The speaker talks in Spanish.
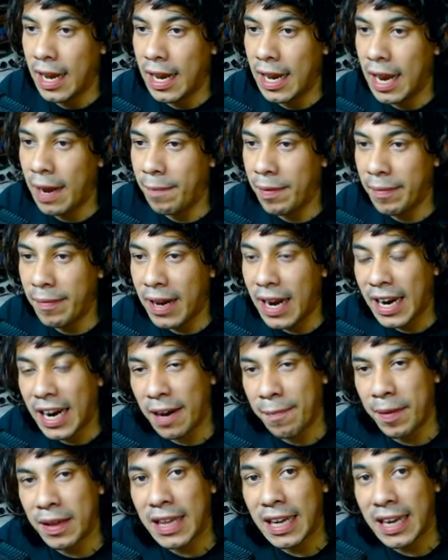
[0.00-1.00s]
La primera
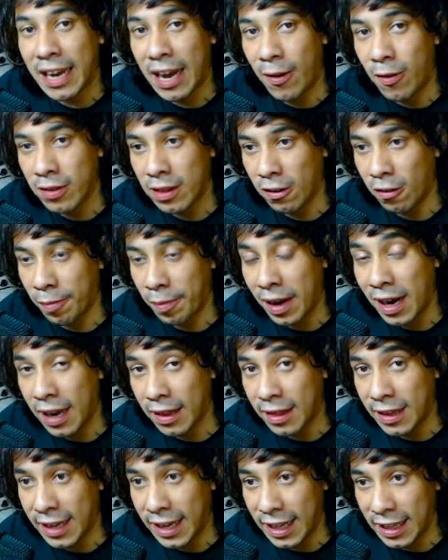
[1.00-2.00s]
carpeta que vamos a copiar es la
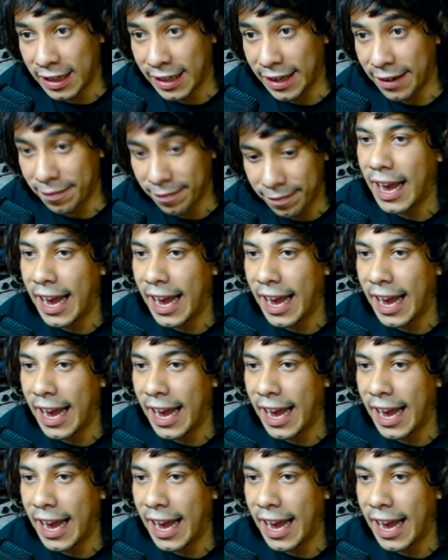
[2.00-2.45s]
siguiente.